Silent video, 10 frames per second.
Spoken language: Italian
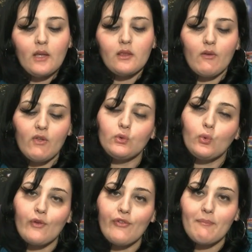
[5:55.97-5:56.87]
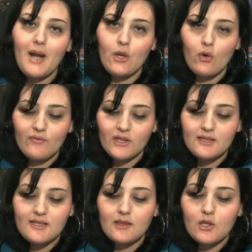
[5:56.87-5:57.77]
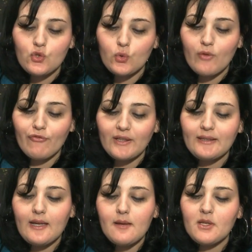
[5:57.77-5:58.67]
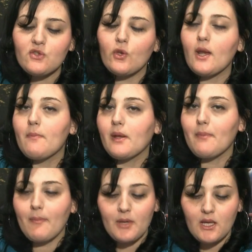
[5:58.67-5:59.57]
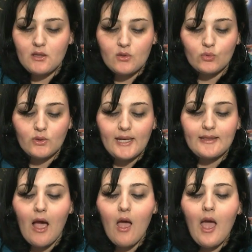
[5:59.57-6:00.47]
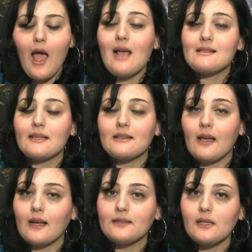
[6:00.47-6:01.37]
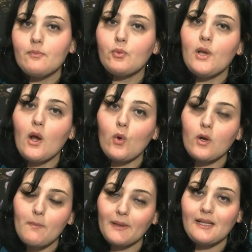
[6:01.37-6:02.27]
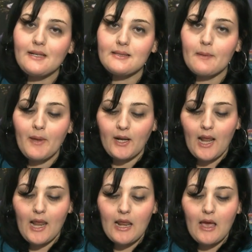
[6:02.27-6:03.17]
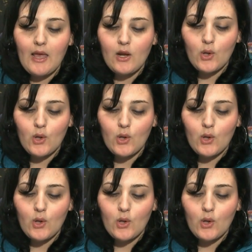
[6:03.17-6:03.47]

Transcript: Dal 21 febbraio al 27 giugno infatti animazione per bambini di tutte le età a Sant'Agata di Puglia con Patrizia Perrella e